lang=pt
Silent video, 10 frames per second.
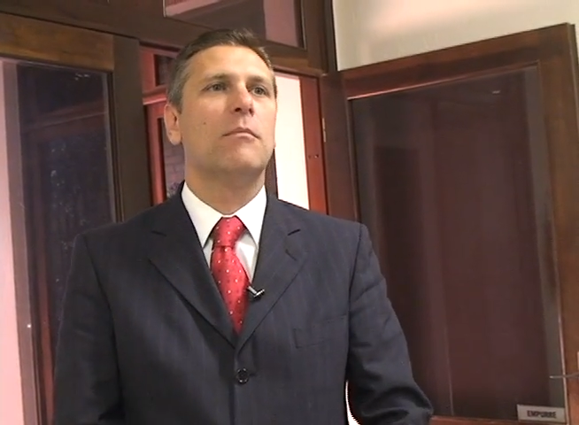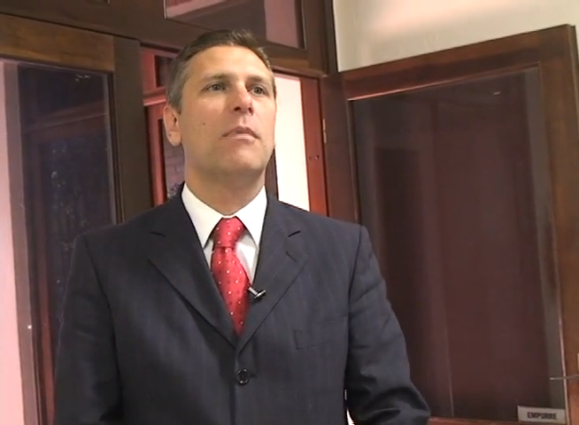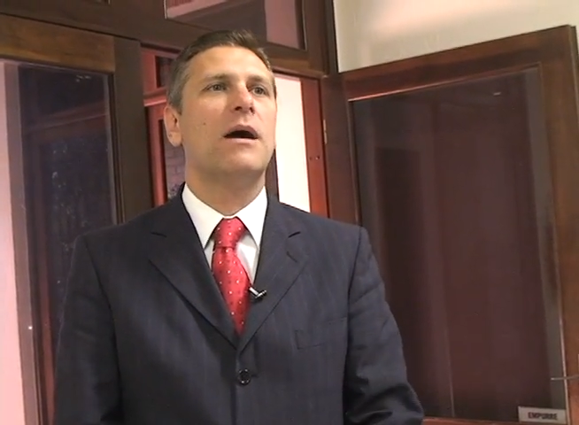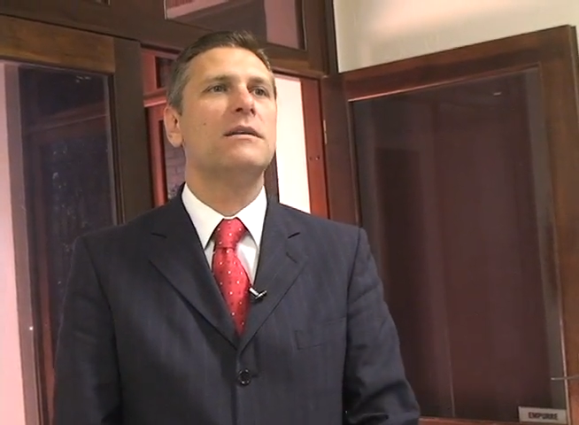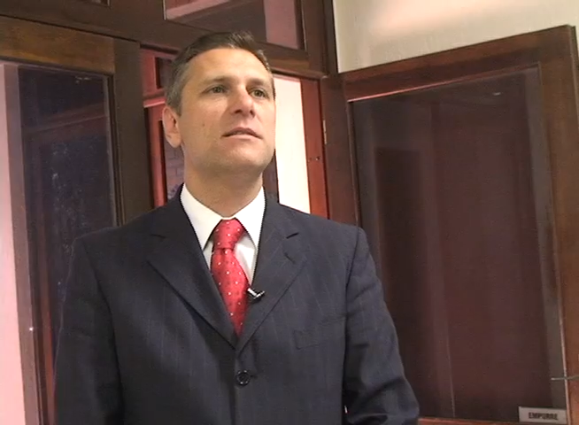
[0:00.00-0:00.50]

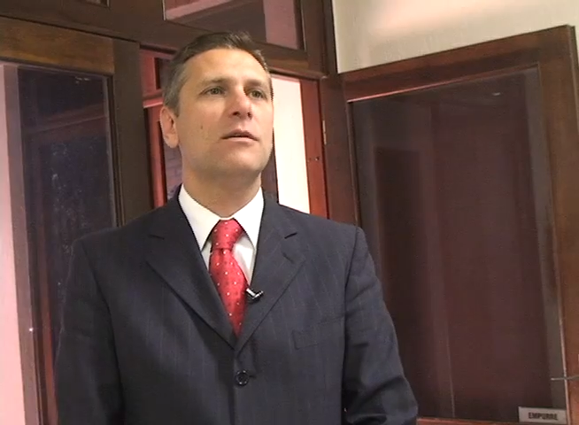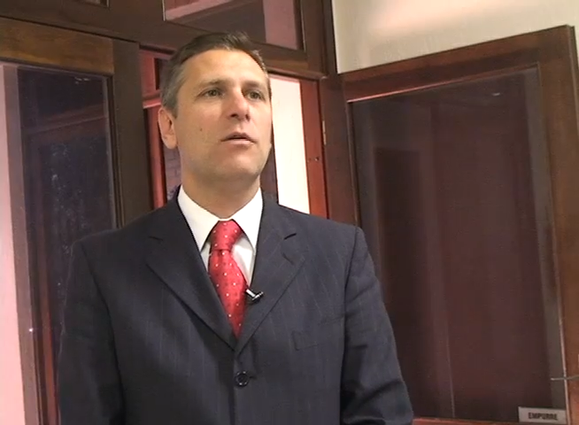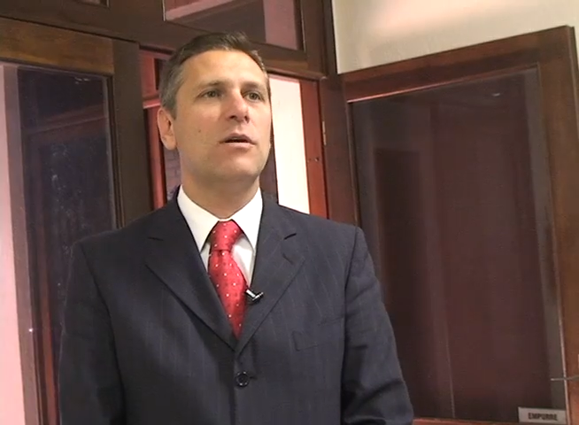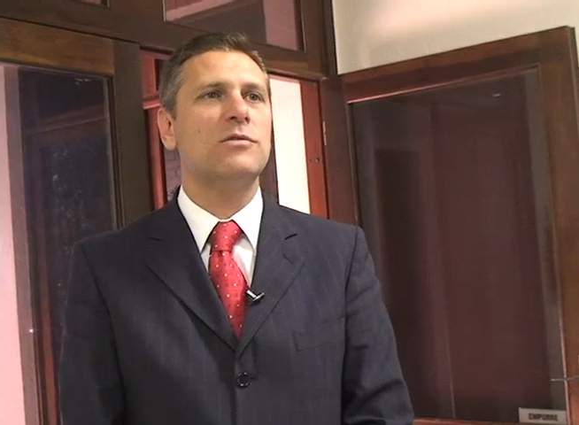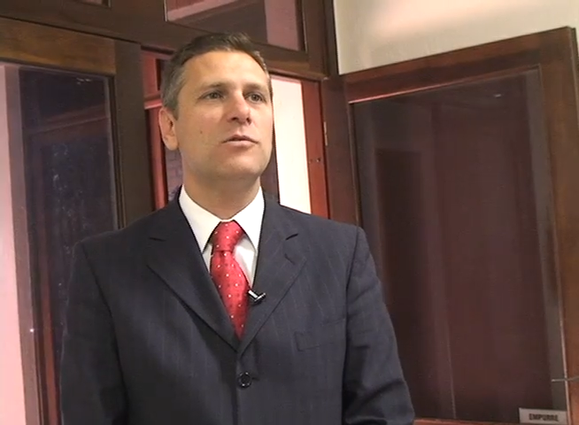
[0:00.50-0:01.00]
mais
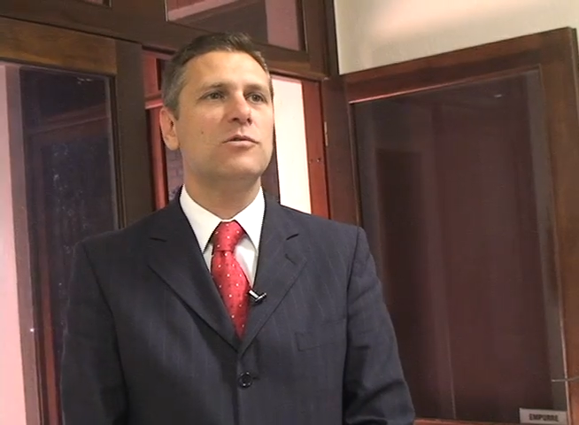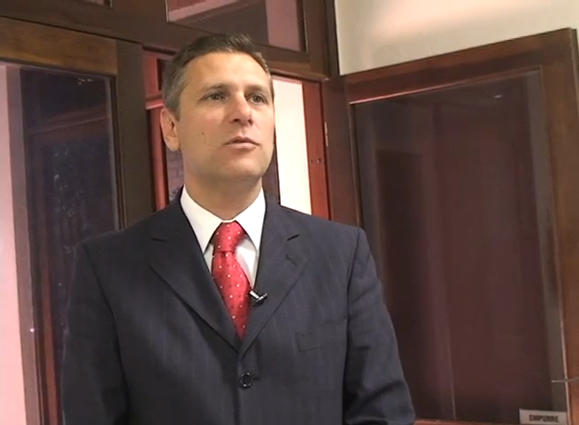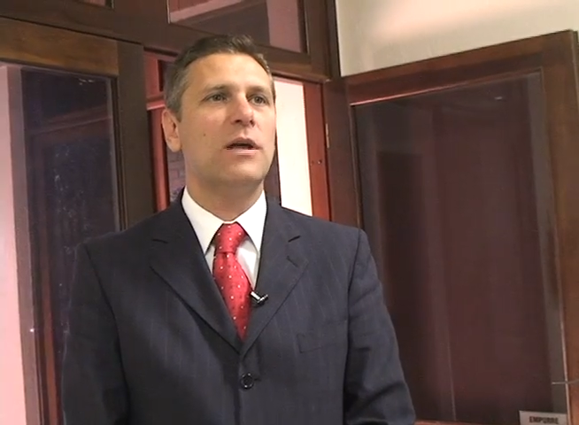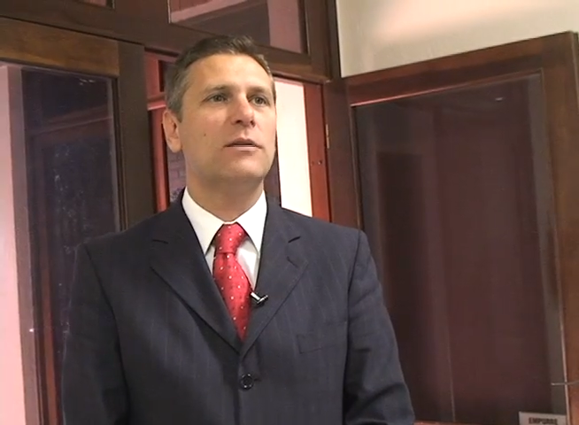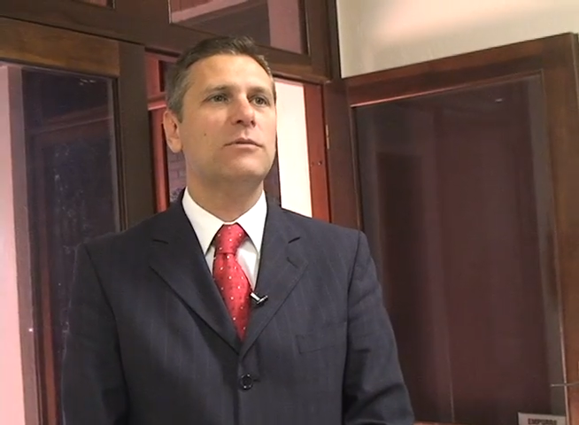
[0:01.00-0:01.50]
negócios
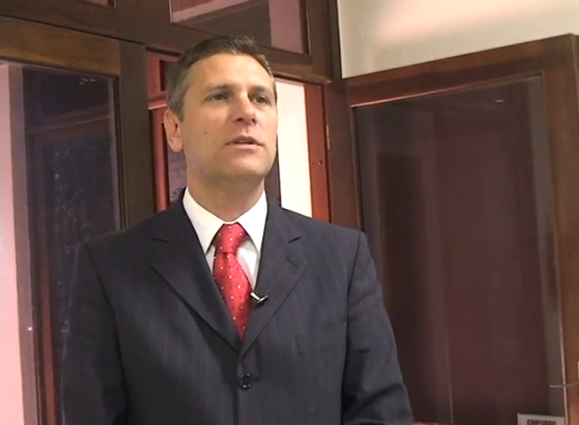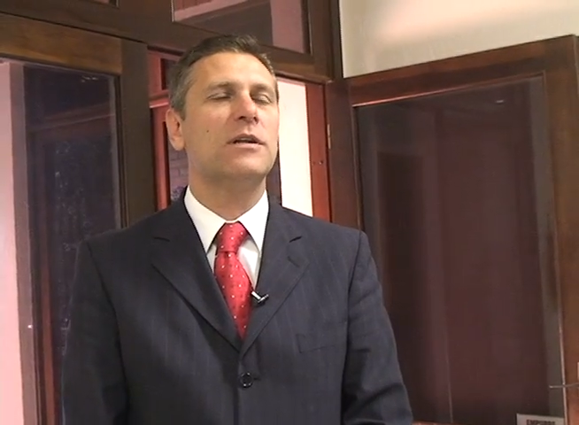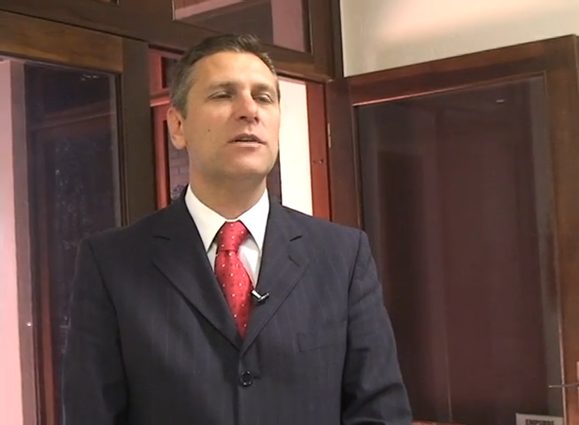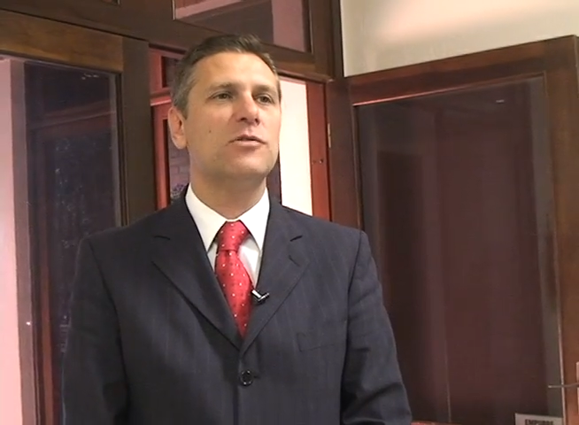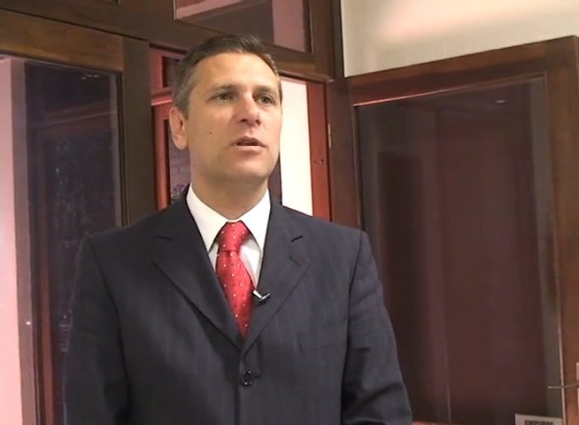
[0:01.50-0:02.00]
no lado
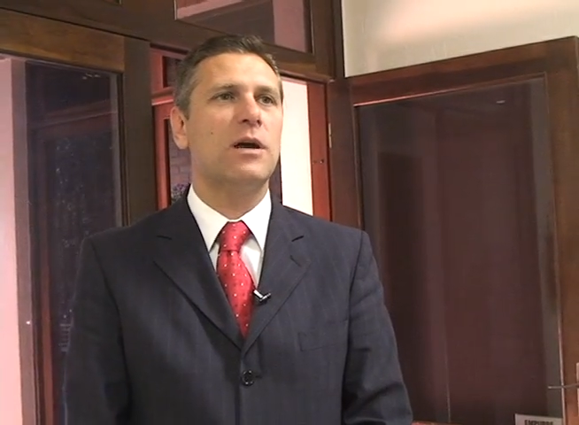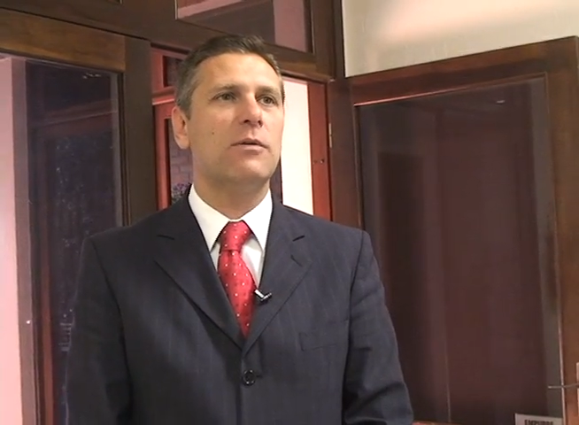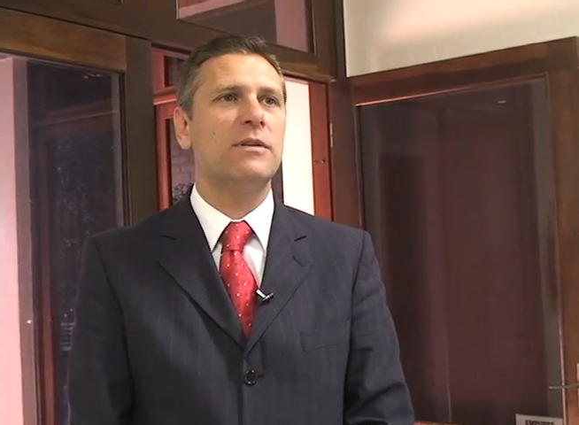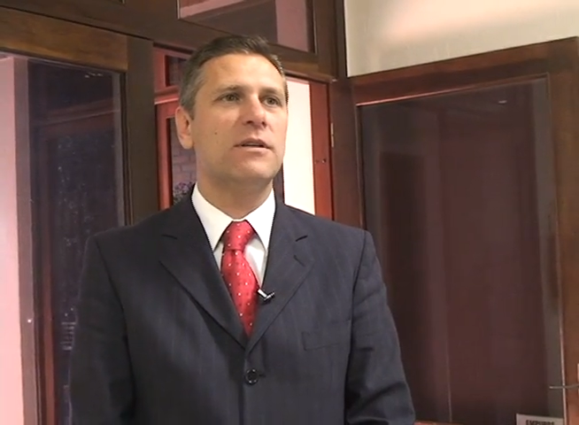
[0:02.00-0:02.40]
internacional e